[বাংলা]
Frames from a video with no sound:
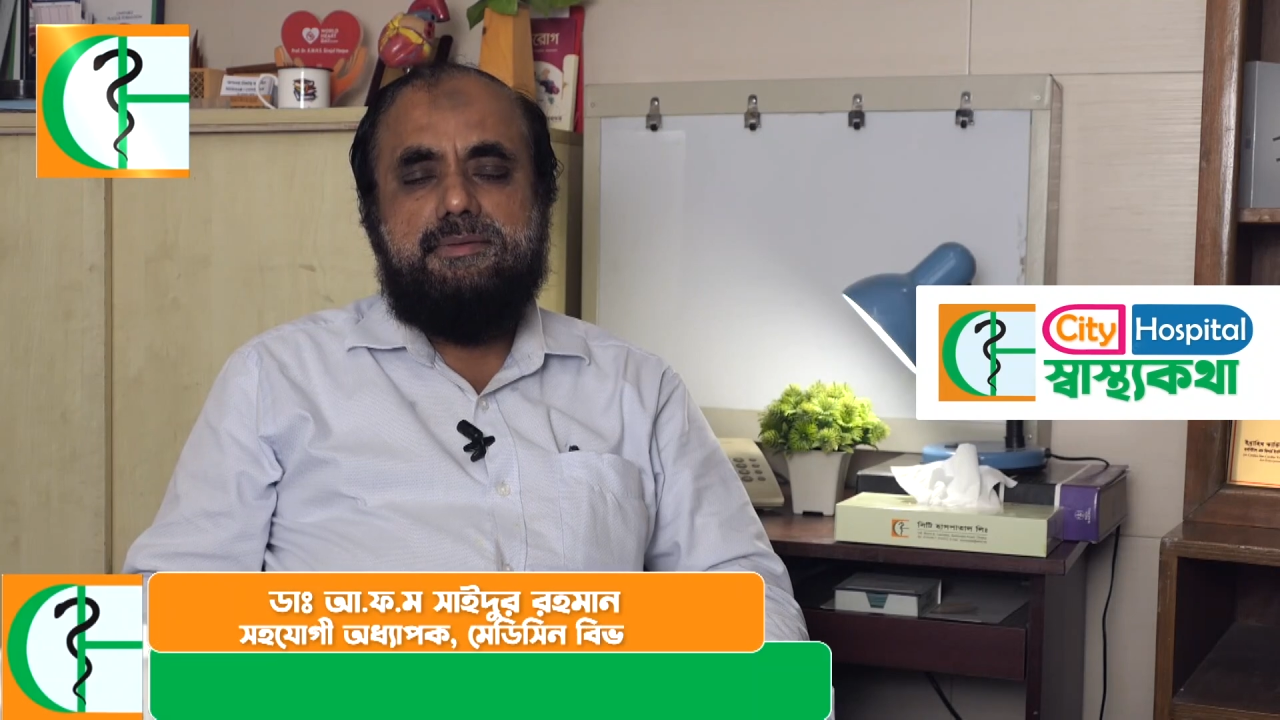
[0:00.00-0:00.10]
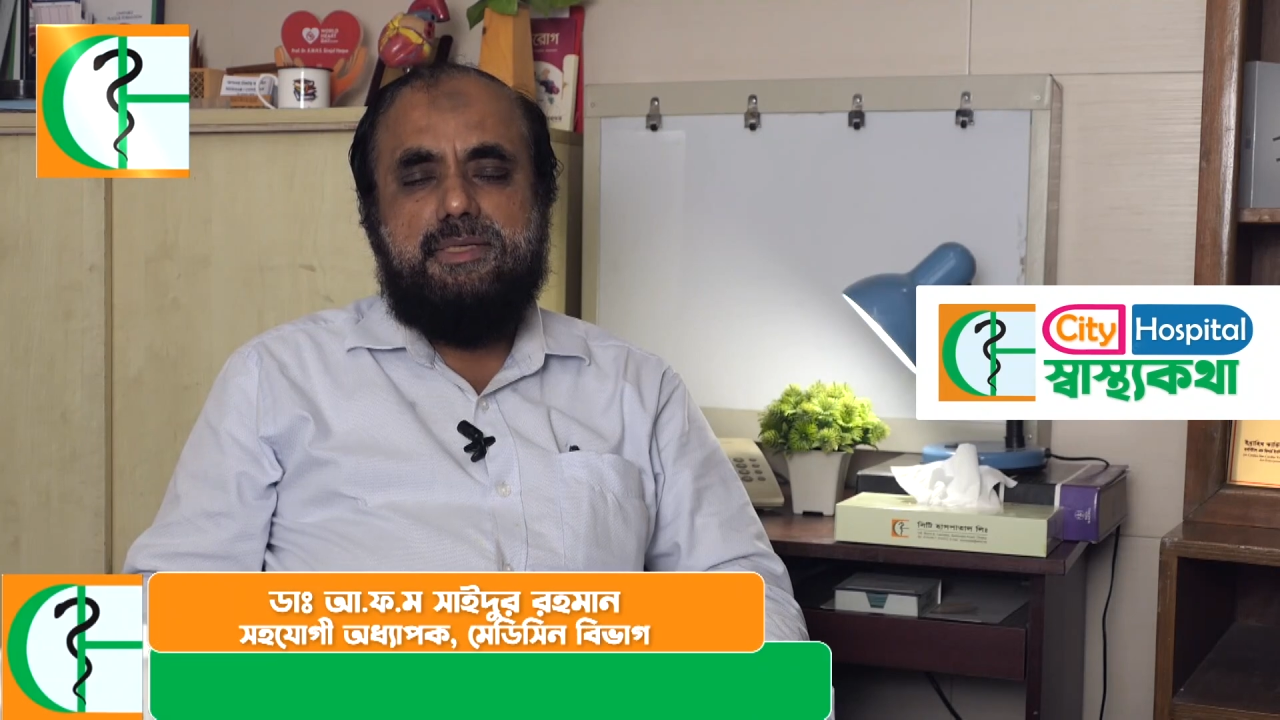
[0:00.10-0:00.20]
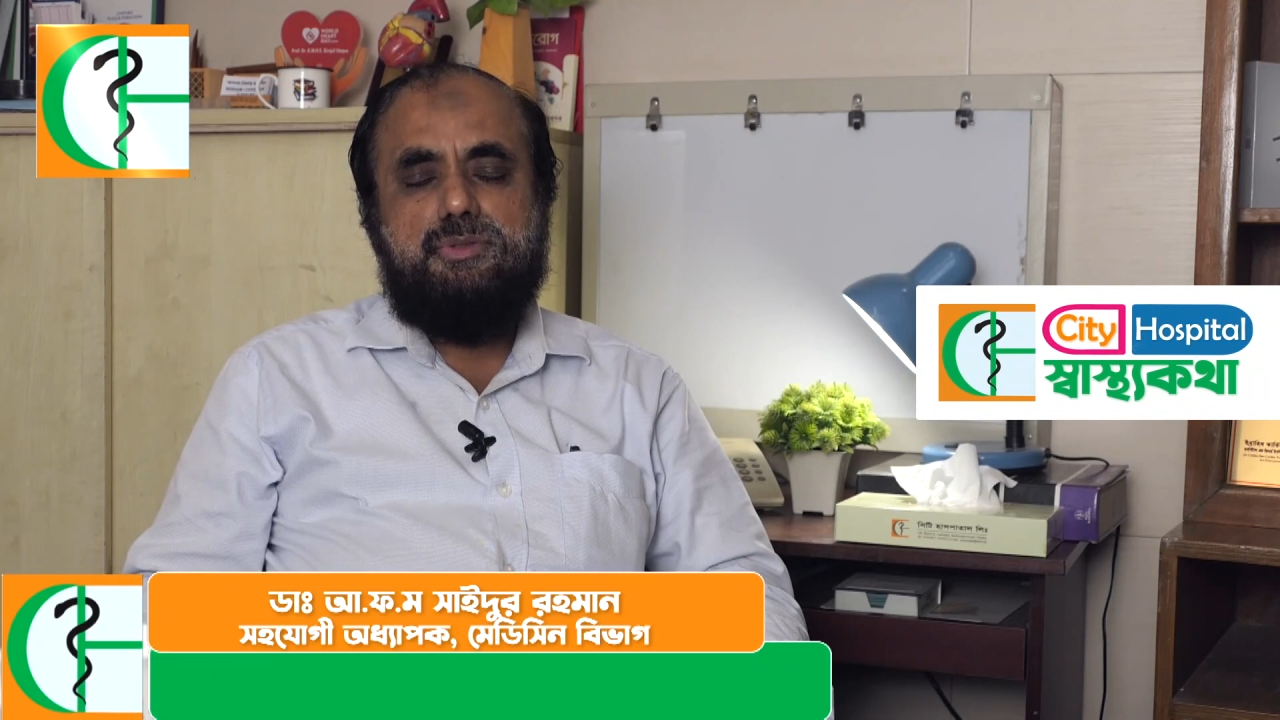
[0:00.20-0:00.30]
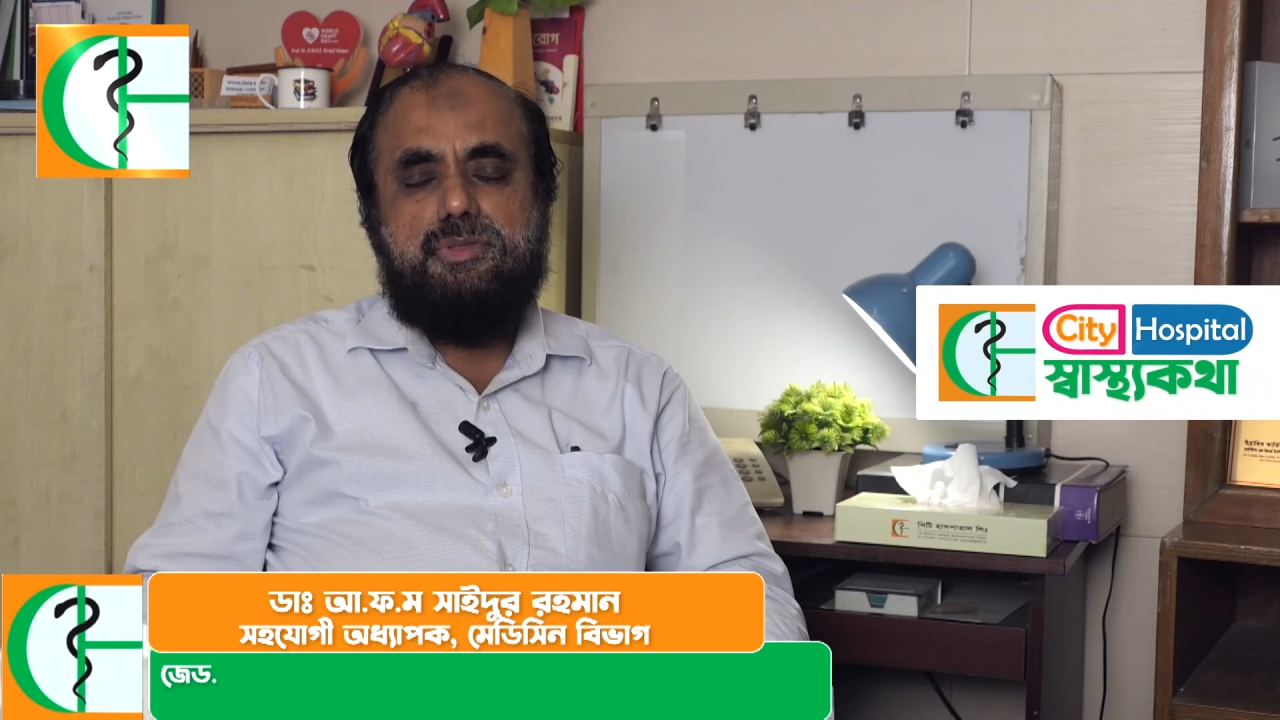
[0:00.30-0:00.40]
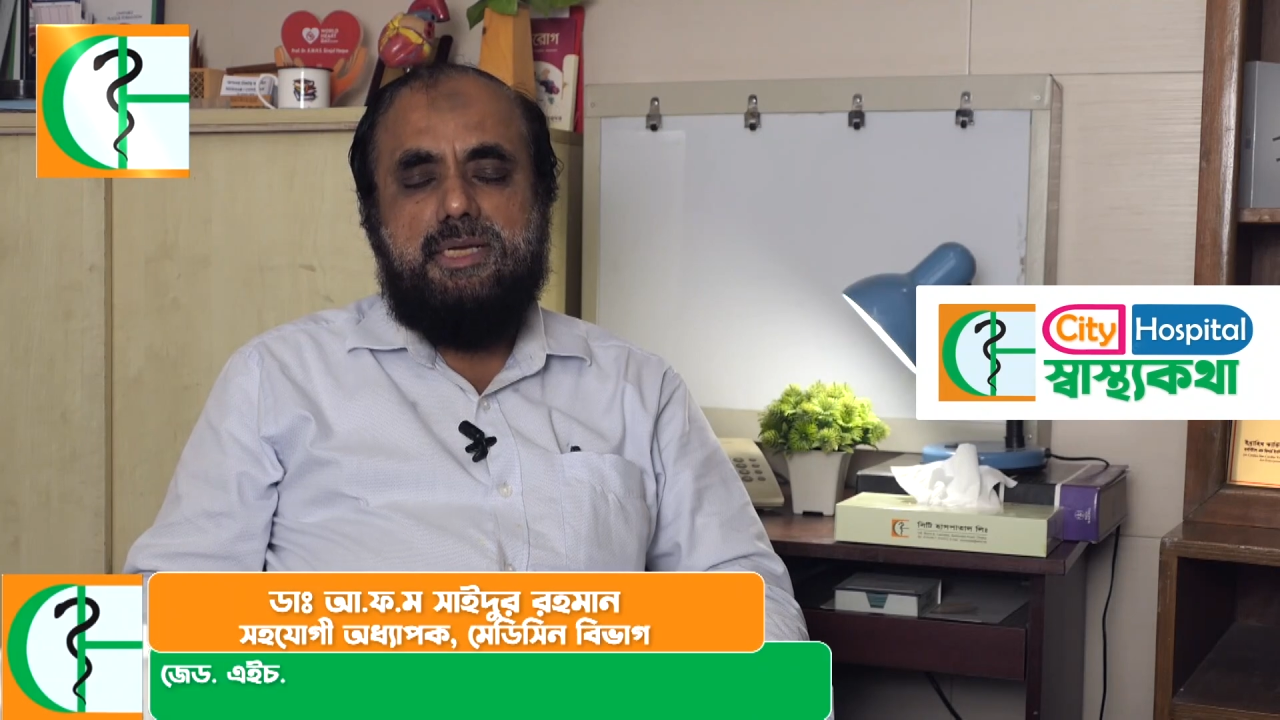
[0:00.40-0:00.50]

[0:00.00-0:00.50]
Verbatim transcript: ডেঙ্গু